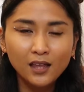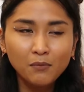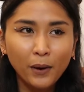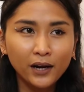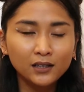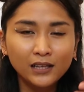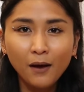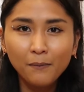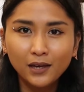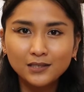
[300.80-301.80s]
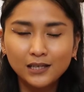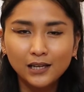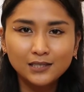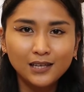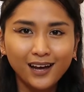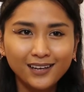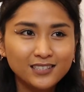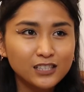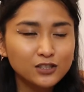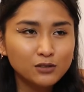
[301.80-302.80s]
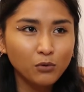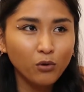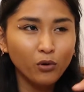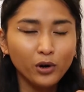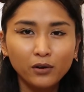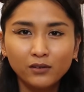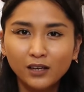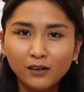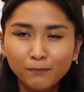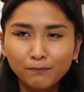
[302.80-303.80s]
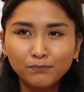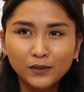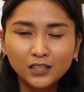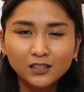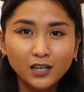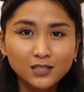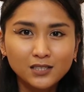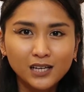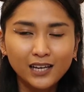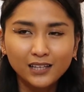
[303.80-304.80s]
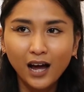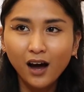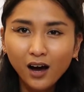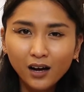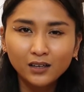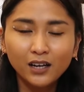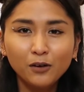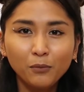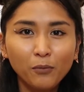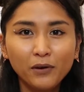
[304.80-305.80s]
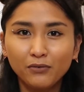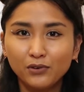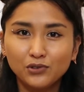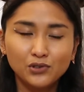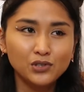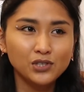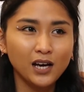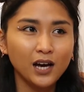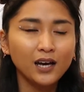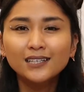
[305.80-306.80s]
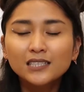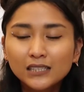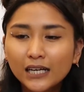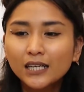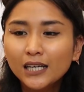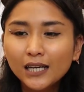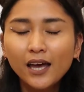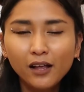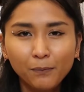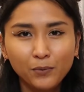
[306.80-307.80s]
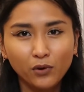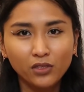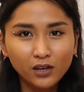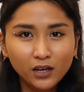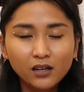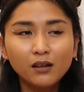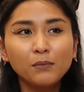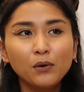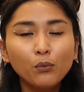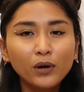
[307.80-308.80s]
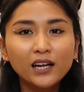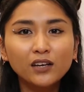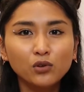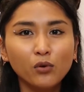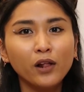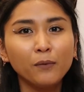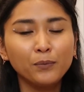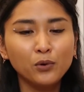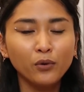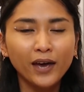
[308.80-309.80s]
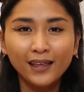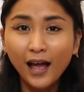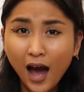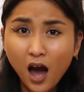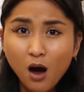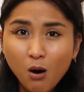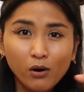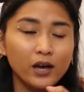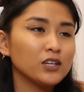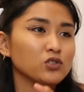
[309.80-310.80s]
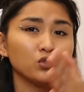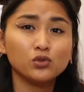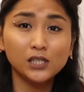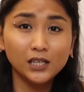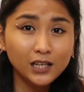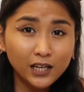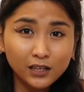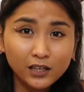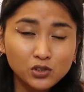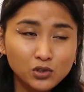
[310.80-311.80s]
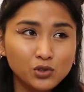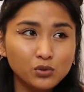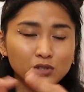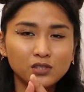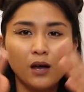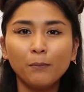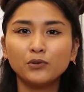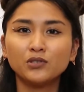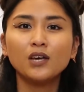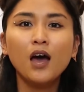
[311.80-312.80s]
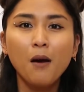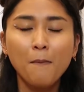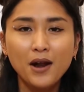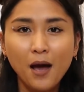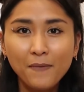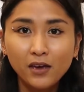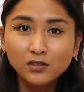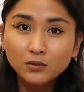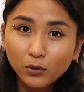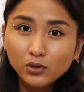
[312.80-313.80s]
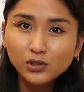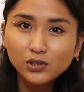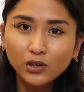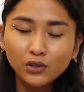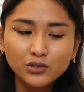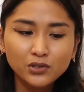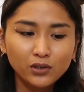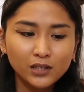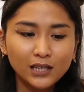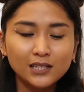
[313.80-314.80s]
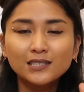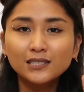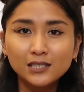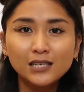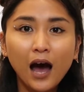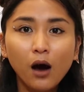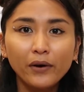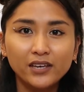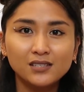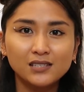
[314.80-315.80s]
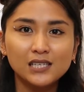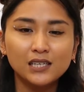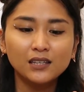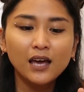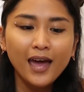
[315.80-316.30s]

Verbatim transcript: and parang na-amaze sila sa skills mo or nag nag-trust sila na, ah, alam mo, may future siya. They're, they're gonna help you and they're gonna be willing to help you. And how, isushoot ka nila ng isushoot, tapos maraming exposure yon So, that's just how I see it.